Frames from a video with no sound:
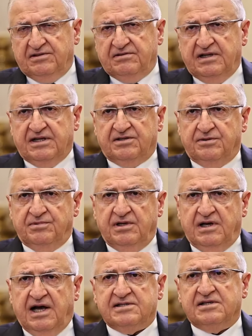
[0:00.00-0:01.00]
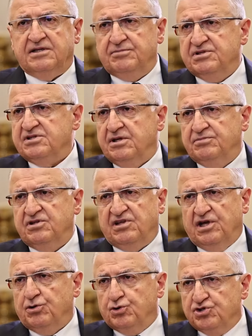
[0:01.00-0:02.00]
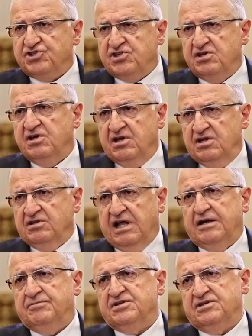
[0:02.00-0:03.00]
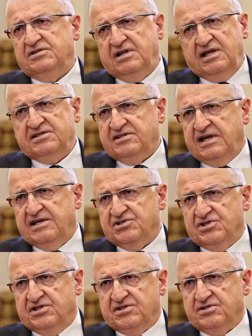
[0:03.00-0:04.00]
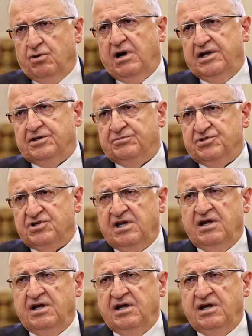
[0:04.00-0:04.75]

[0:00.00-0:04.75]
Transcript: ettiler tabii. Aslında biz tabii terörist denmesinde ısrarcıyız. O ayrı bir şey.